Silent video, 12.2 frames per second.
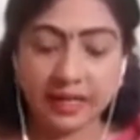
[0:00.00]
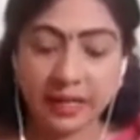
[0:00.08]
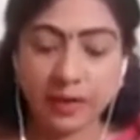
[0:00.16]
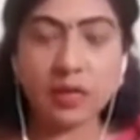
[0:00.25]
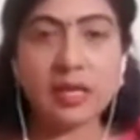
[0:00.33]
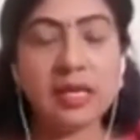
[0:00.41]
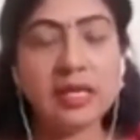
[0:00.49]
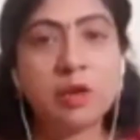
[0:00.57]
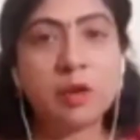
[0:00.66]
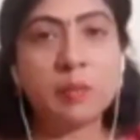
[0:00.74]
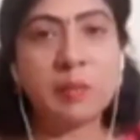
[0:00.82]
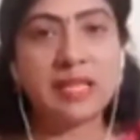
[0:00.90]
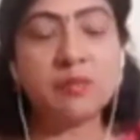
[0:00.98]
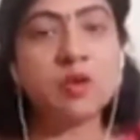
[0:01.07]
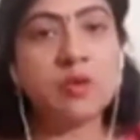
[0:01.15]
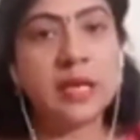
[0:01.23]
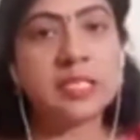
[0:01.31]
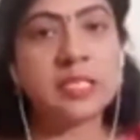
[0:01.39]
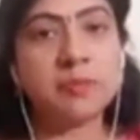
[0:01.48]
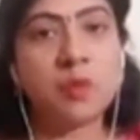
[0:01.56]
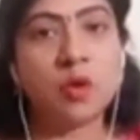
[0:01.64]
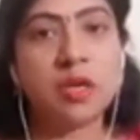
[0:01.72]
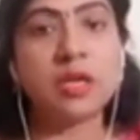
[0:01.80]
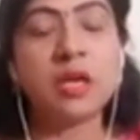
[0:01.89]
என்னோட கிளினிக்கில் ஒரு பதிமூணு வயசு
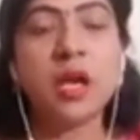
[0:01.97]
பொண்ணு